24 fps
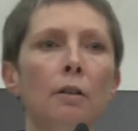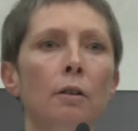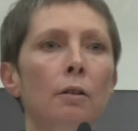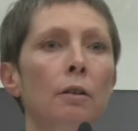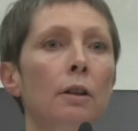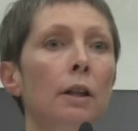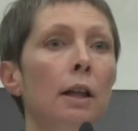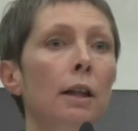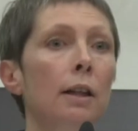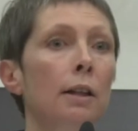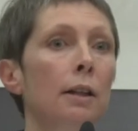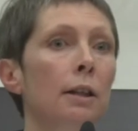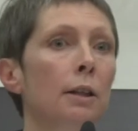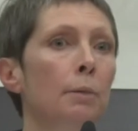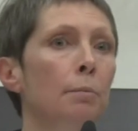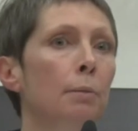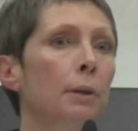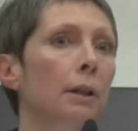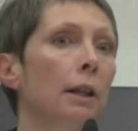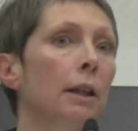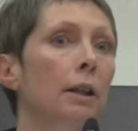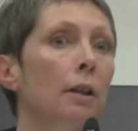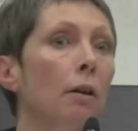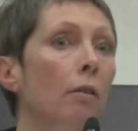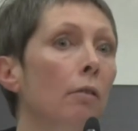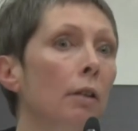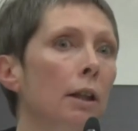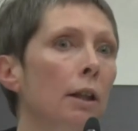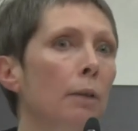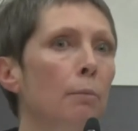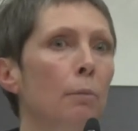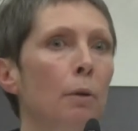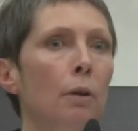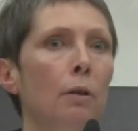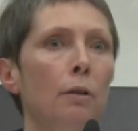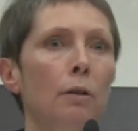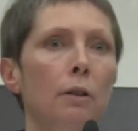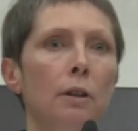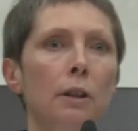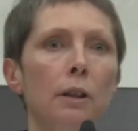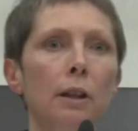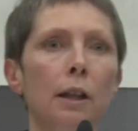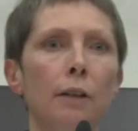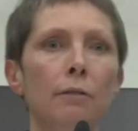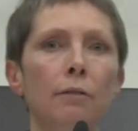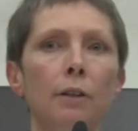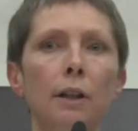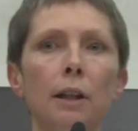dans lequel il expliquait tranquillement que
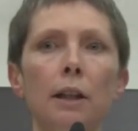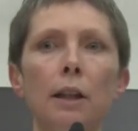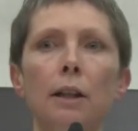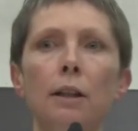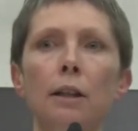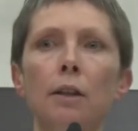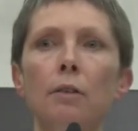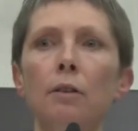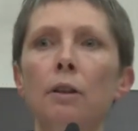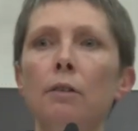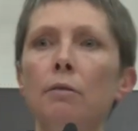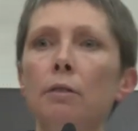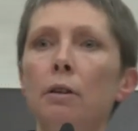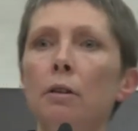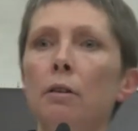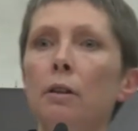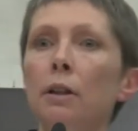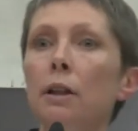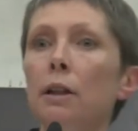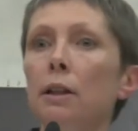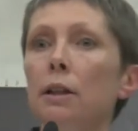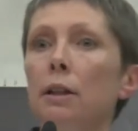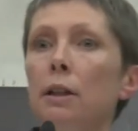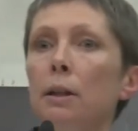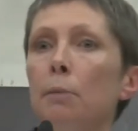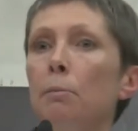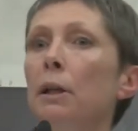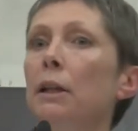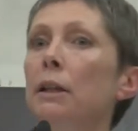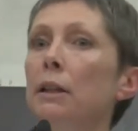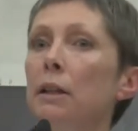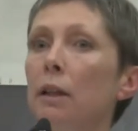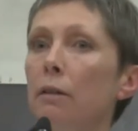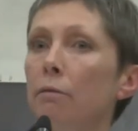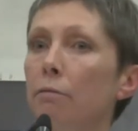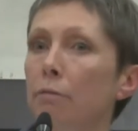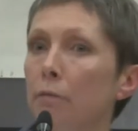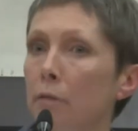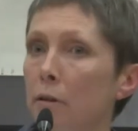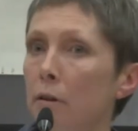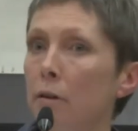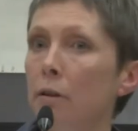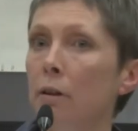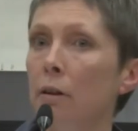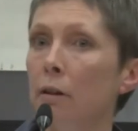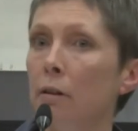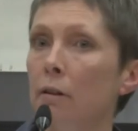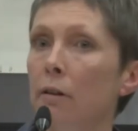si l'Afrique était en difficulté, c'était bien de sa
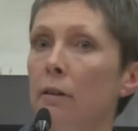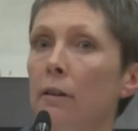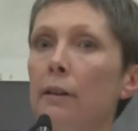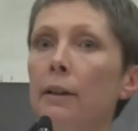faute.